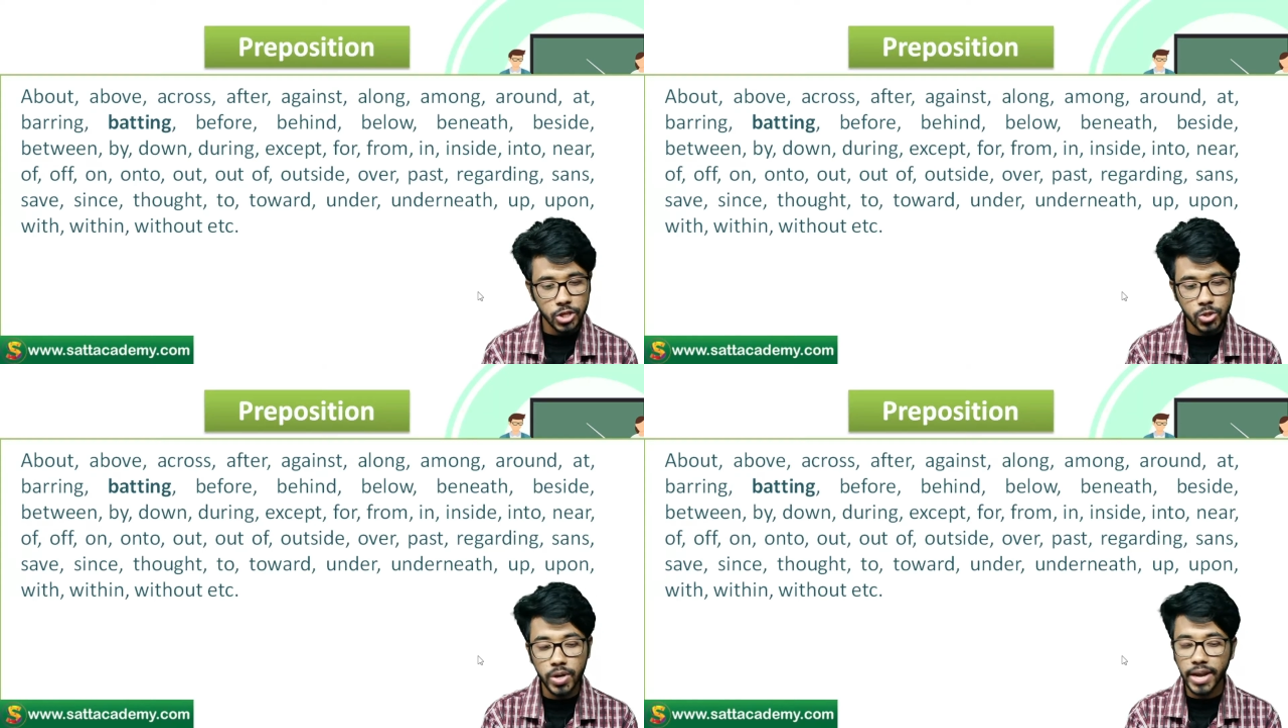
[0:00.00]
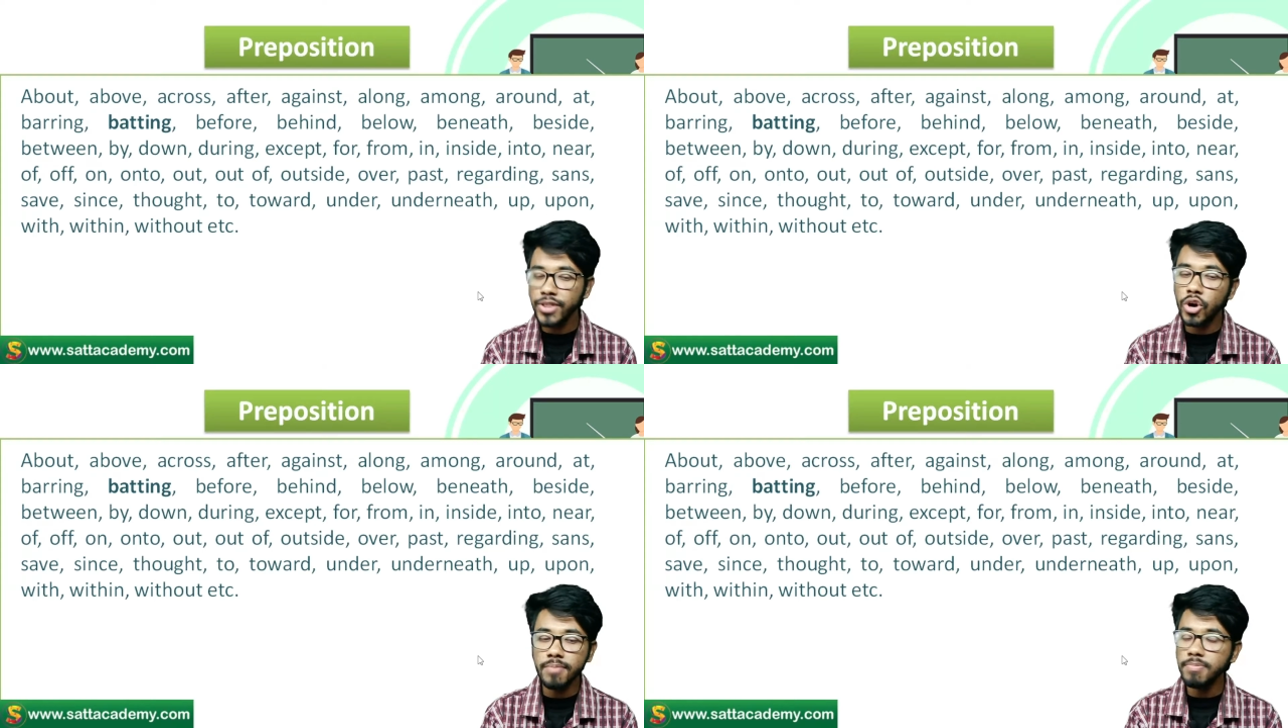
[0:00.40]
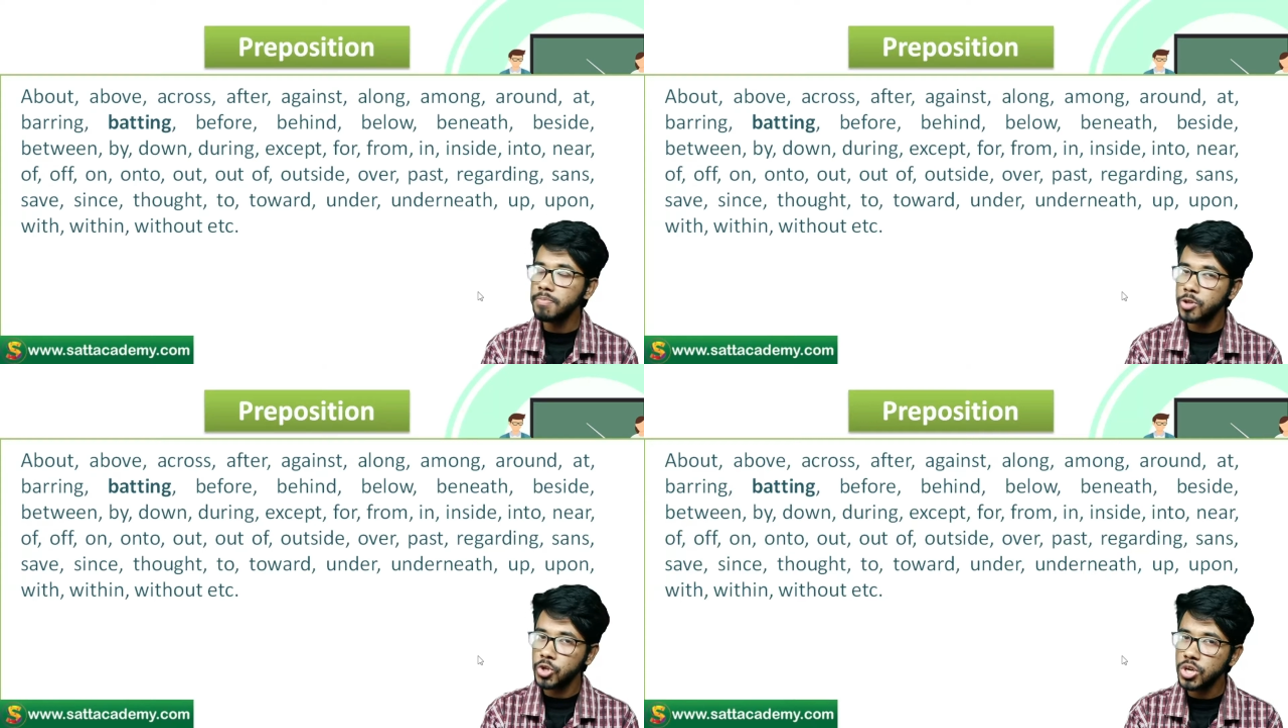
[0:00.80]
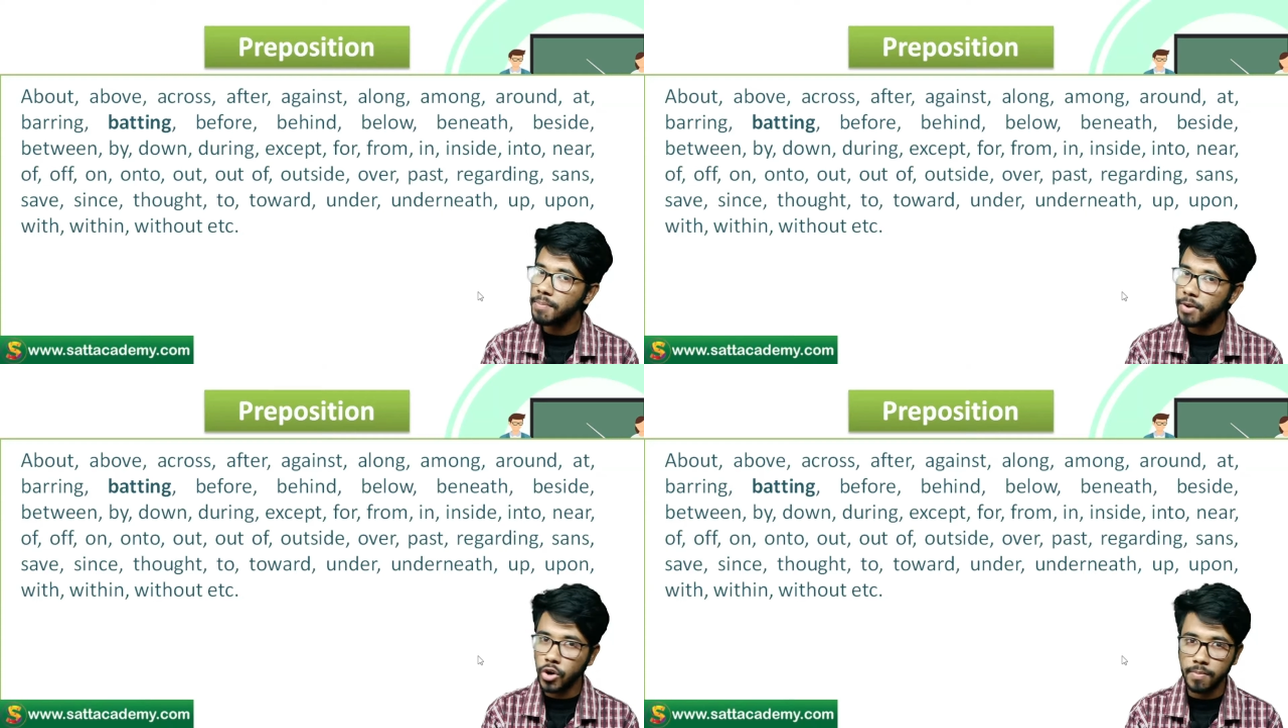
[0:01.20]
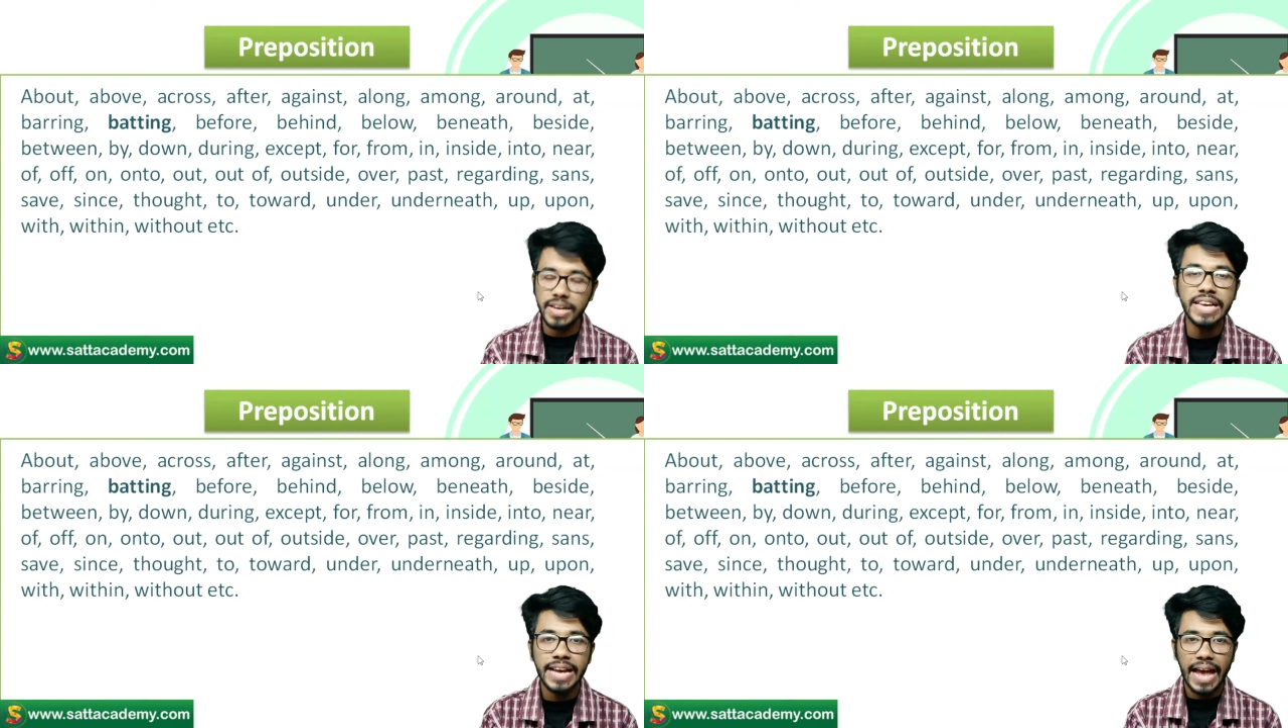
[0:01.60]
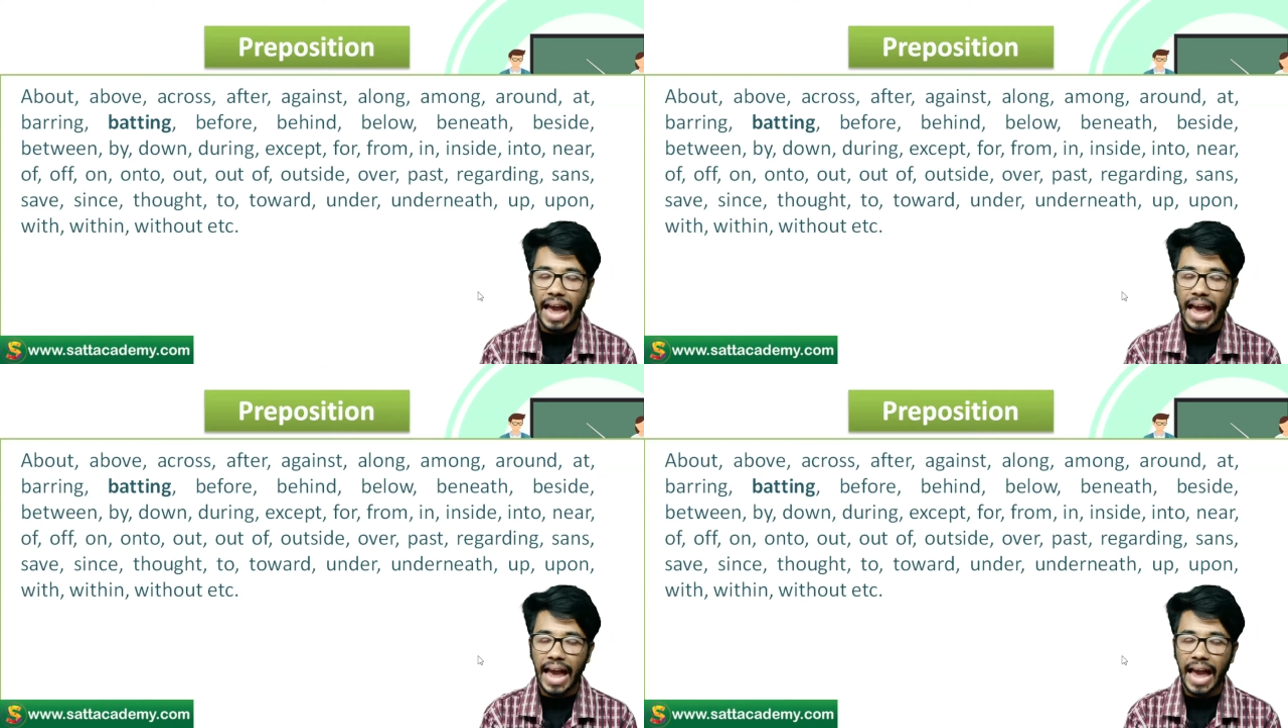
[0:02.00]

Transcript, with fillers: সো এই ধরনের প্রিপোজিশন আমরা নর্মালি